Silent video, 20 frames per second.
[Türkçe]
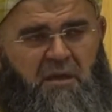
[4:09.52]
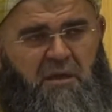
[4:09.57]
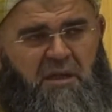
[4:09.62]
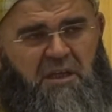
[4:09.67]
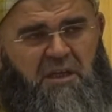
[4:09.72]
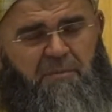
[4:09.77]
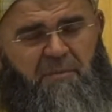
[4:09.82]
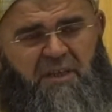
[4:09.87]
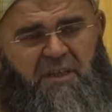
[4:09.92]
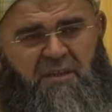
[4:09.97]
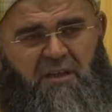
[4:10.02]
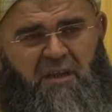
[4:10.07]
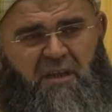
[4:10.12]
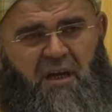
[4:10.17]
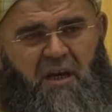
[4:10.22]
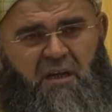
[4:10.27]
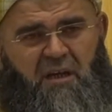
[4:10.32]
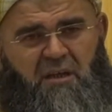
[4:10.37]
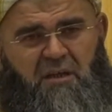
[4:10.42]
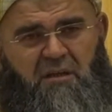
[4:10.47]
Hikmet
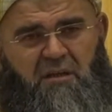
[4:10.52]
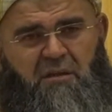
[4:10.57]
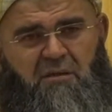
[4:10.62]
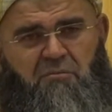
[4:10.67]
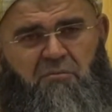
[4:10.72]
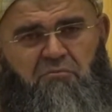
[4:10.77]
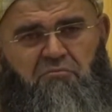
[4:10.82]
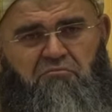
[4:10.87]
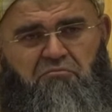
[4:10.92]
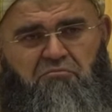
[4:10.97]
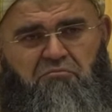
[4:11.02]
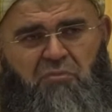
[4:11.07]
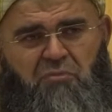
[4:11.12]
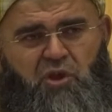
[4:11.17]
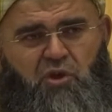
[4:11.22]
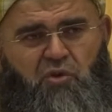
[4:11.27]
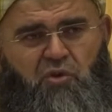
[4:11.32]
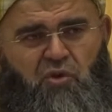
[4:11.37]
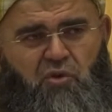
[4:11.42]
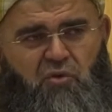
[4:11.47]
ilahi
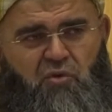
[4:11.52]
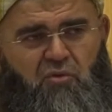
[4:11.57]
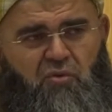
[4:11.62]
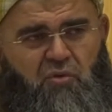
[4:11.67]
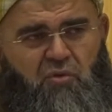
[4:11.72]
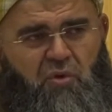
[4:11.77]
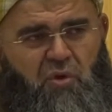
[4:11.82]
bir gün